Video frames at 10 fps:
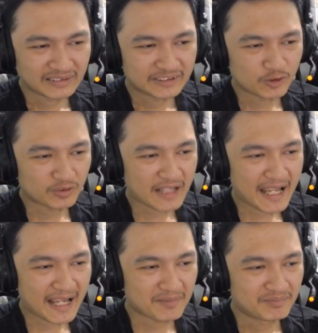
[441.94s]
จกแต
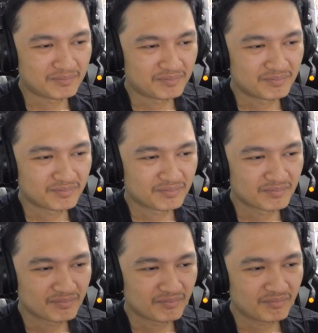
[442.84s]
ก
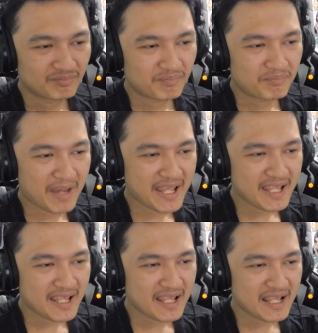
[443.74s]

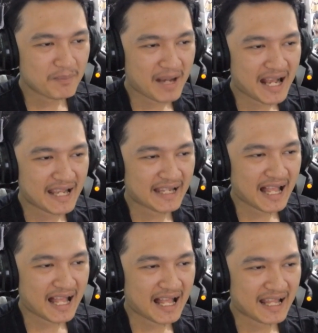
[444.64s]
เป๊ะบาย
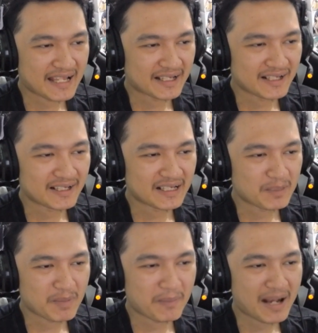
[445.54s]
กายเออ
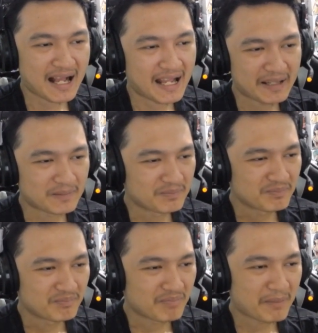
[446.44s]
บายบาย
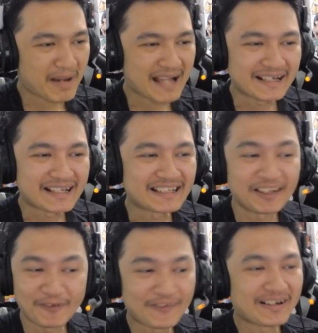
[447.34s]
บายบายเงิน
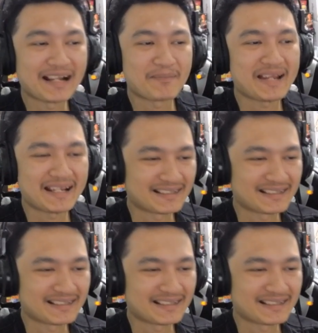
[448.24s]
ตูนี่แหละแม่ง